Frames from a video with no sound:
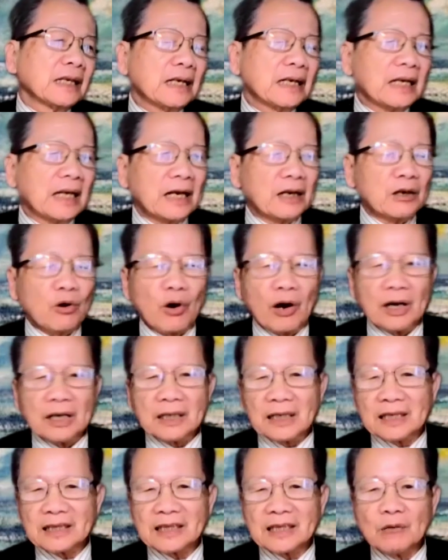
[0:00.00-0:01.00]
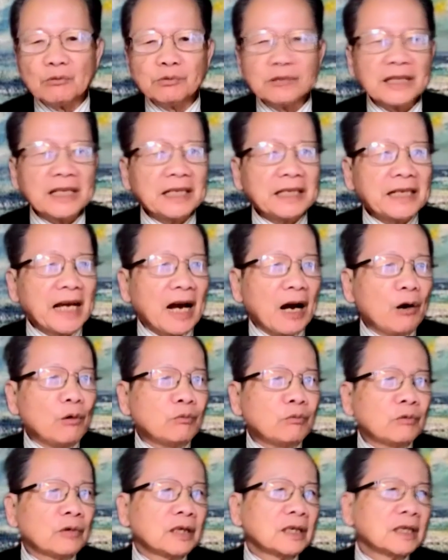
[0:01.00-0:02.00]
nghĩa là gọi là công ty địa
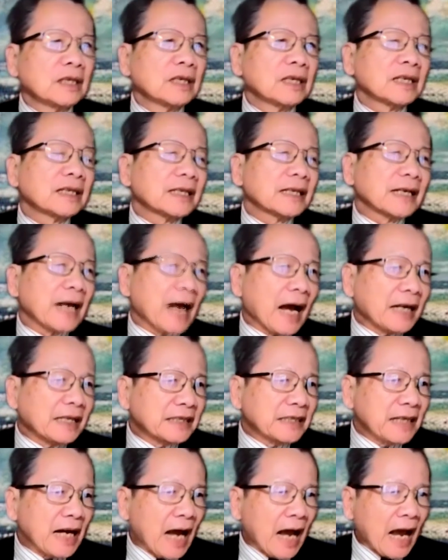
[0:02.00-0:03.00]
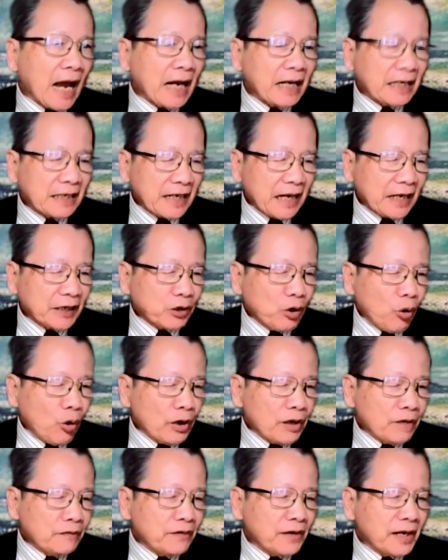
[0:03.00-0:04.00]
ốc cái thứ hai là
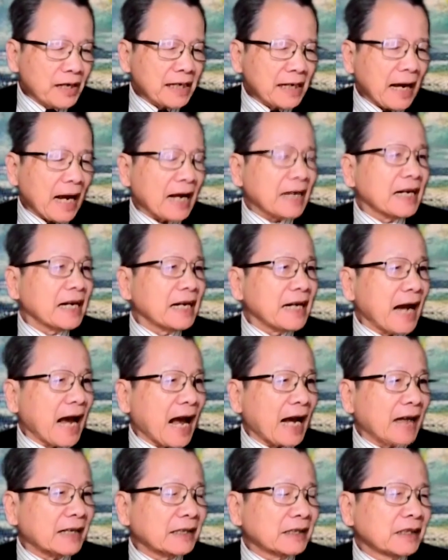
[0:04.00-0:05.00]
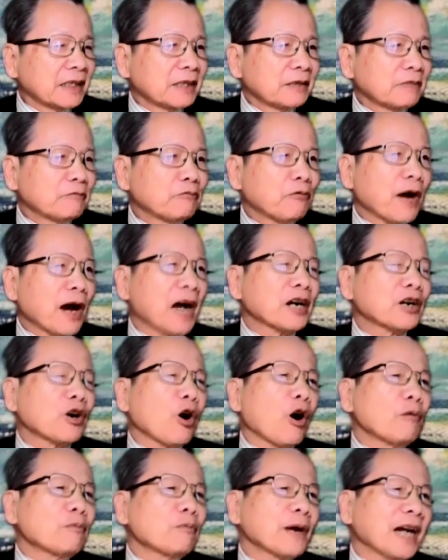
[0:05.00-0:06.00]
đối với các ngân hàng và
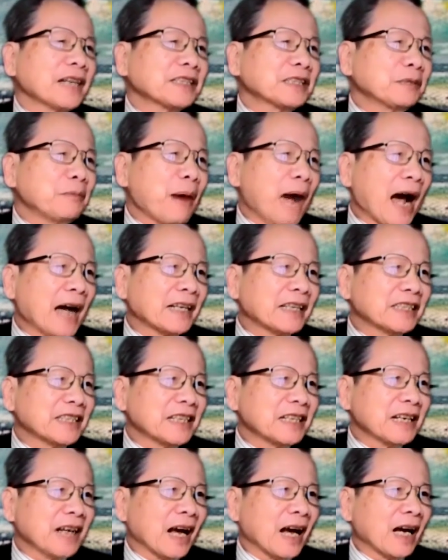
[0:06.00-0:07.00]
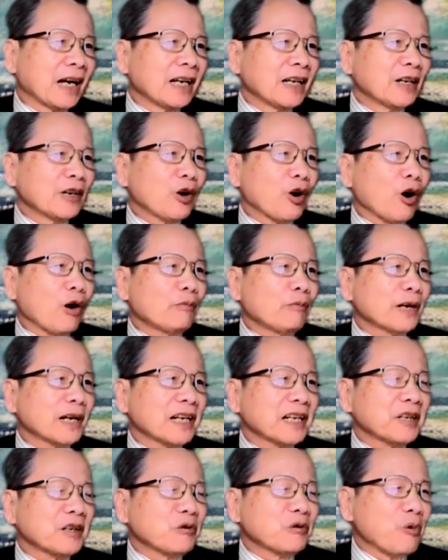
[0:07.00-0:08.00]
có một cái thứ ba nữa là có
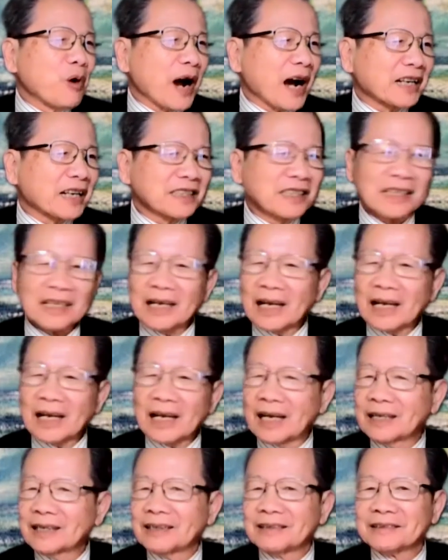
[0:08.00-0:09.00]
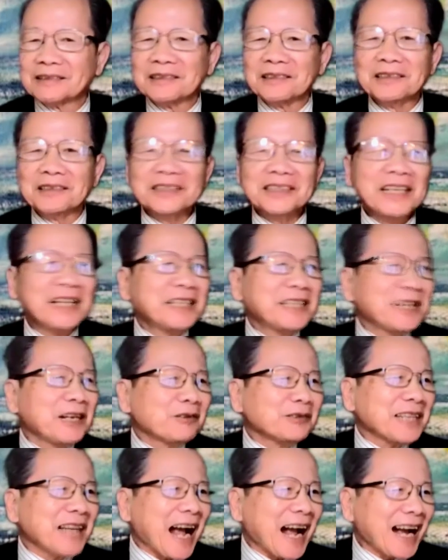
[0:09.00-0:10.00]
một cái khủng hoảng nữa là tự nhiên
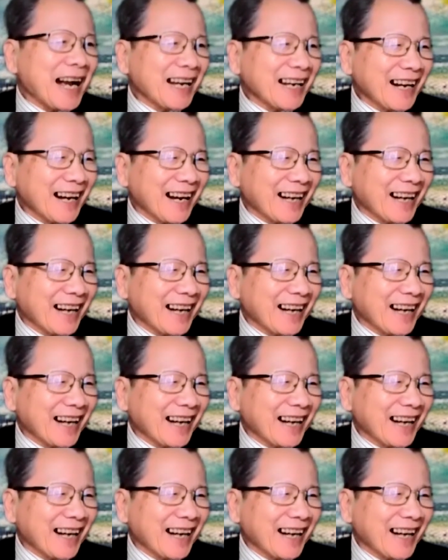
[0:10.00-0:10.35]
thiếu xăng